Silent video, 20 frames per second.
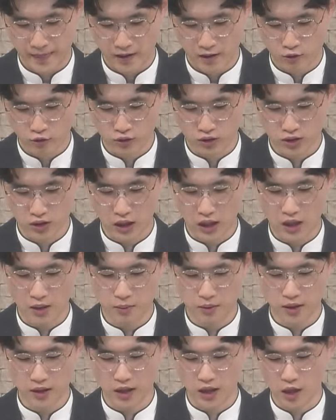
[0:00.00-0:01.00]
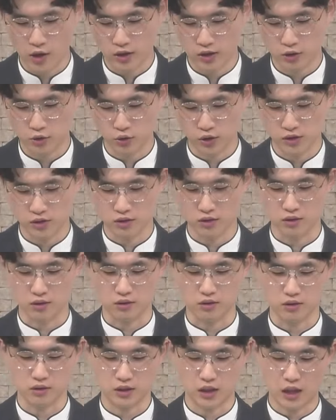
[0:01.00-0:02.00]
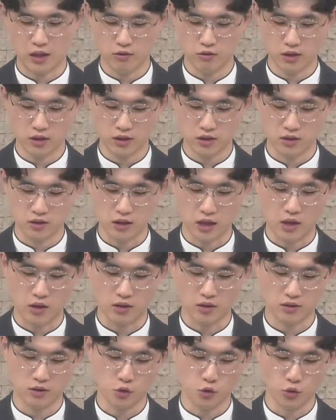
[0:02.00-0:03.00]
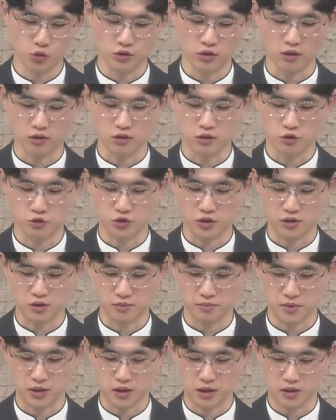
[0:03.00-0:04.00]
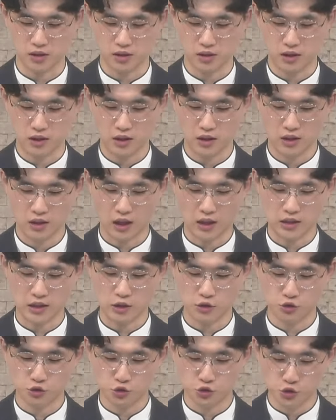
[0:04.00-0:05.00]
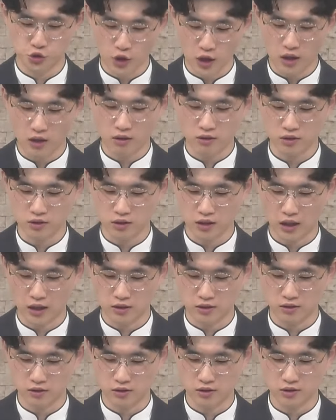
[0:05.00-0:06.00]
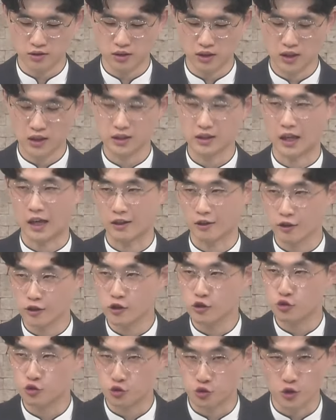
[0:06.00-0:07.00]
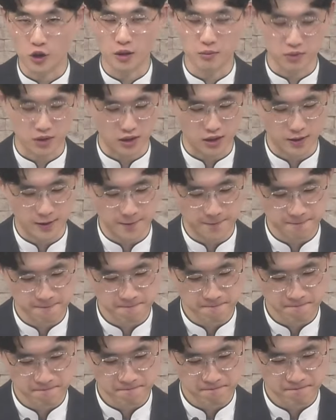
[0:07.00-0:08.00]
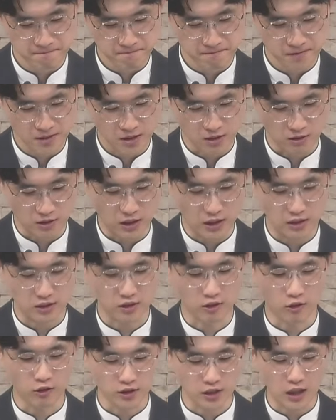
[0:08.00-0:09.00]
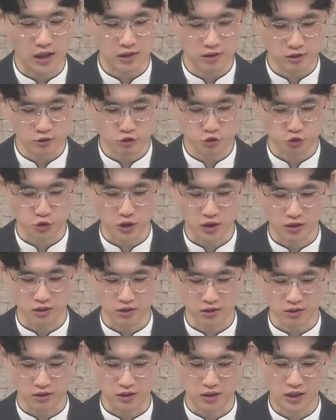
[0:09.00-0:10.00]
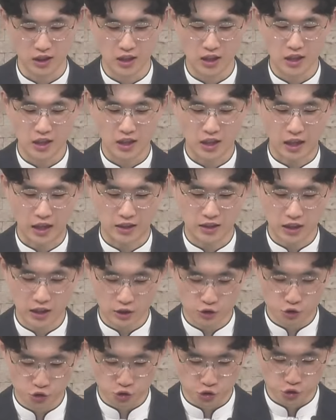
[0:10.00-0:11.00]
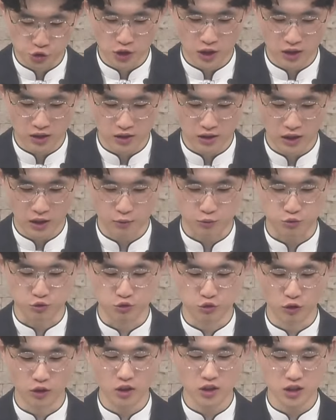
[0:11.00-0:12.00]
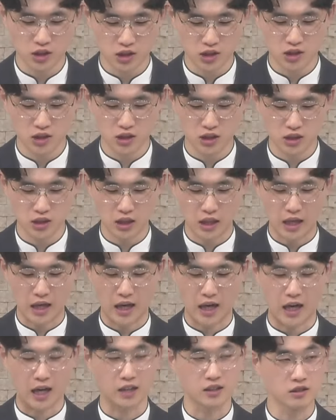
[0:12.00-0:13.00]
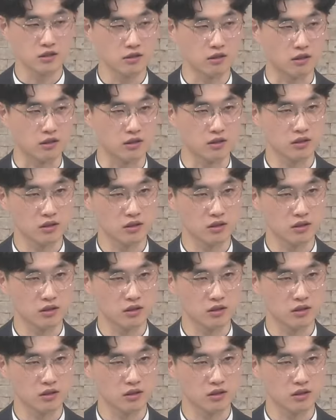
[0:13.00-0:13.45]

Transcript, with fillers: 우리는 카버의 예화를 통해서 다음과 같은 예, 교훈을 얻을 수 있습니다. 가장 중요한 것들을 하는 것은 당연히 중요합니다. 근데 더 나아가서 중요한 건 가장 중요한 게 무엇인지 아는 것.